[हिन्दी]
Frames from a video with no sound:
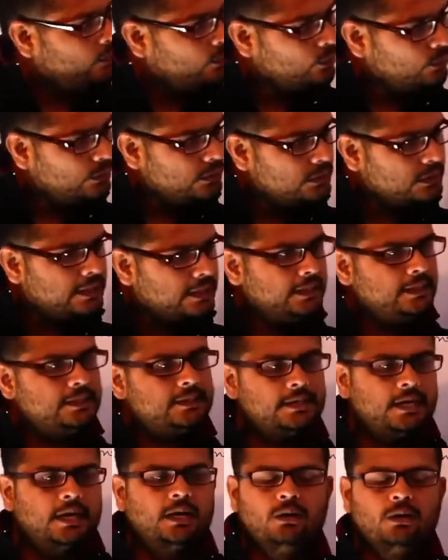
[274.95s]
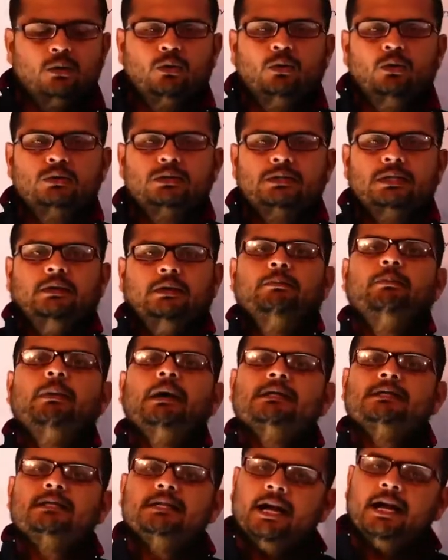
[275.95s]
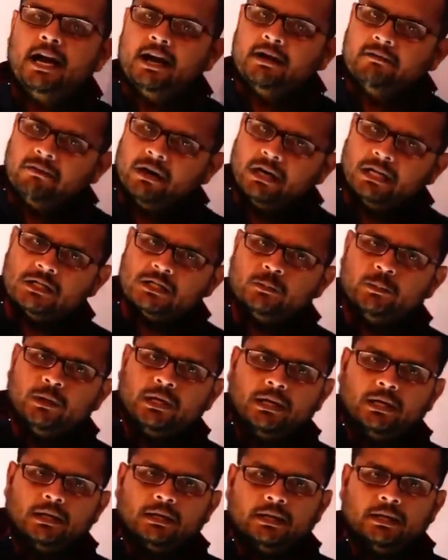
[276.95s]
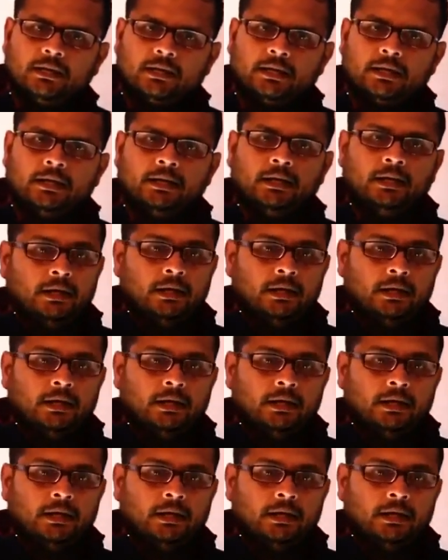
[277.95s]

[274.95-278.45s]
उन तीन चार लोगों से पैसे एडवांस में ले लिए हैं